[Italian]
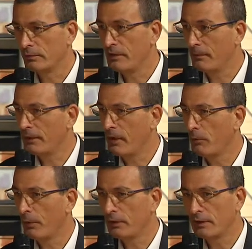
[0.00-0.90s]
gli mettiamo
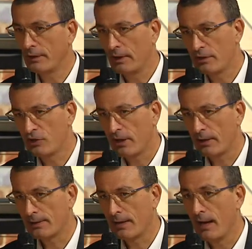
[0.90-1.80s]
un po' di
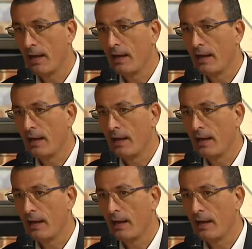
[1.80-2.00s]
intelligenza,